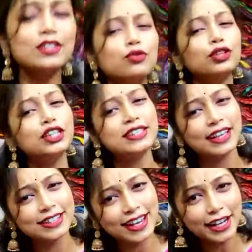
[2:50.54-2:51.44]
যে উনত্রিশ
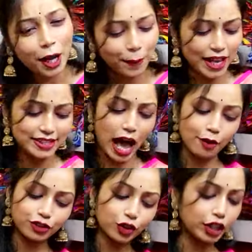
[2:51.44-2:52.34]
থেকে স্টার্টিং প্রাইস
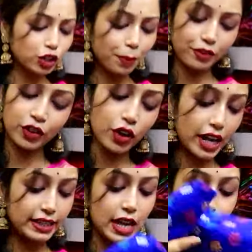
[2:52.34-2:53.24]
আপ টু কিন্তু বিভিন্ন
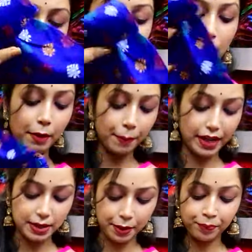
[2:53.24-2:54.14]
রেঞ্জে আপনারা অ্যাভেলেবেল
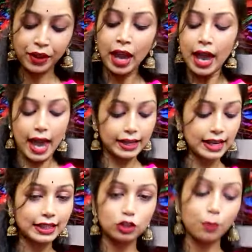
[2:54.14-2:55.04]
পেয়ে যাবেন এই
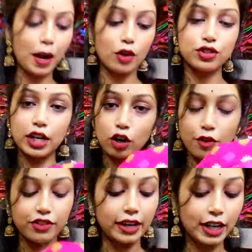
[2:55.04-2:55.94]
যাচ্ছে কিন্তু ব্লাউজটা এরকম
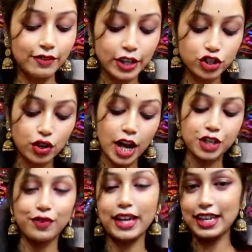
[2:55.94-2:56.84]
ভ্যান্ডেল ওয়াইজ চলে
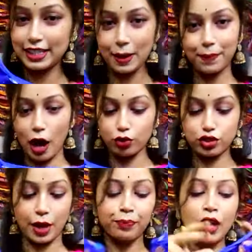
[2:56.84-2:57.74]
আসবে এই যাচ্ছে
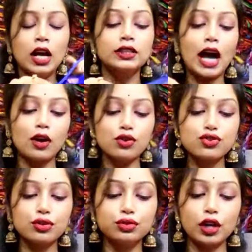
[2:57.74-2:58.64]
ব্লাউজটা দারুন
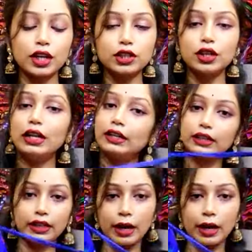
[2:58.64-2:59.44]
সুন্দর কিন্তু লটকা